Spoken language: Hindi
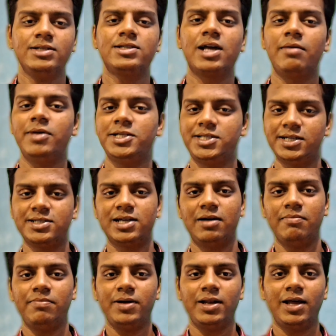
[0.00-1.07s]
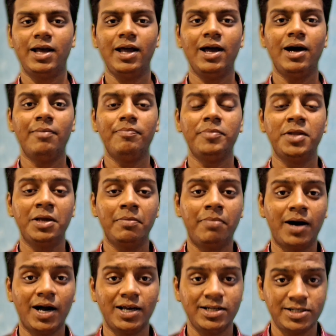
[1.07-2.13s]
जिसका बेस्ट एग्जाम्पल है अपने
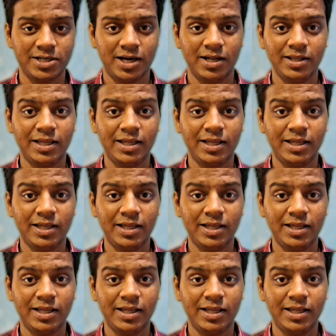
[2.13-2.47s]
भाई जान